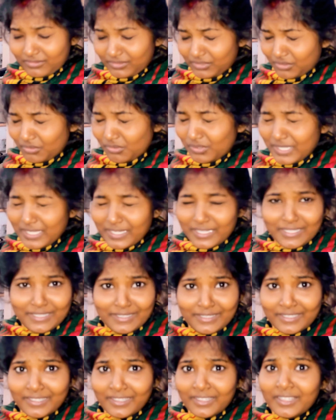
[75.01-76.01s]
स्कूल जाने के
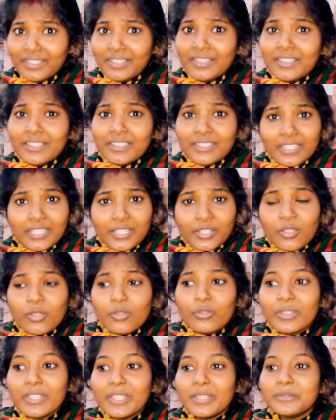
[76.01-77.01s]
लिए रेडी
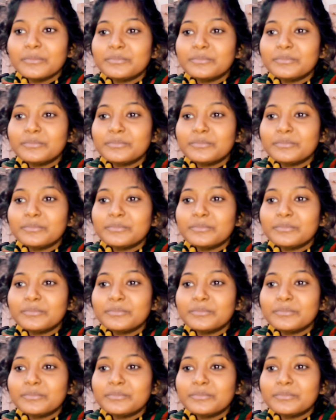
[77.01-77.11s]
होंगी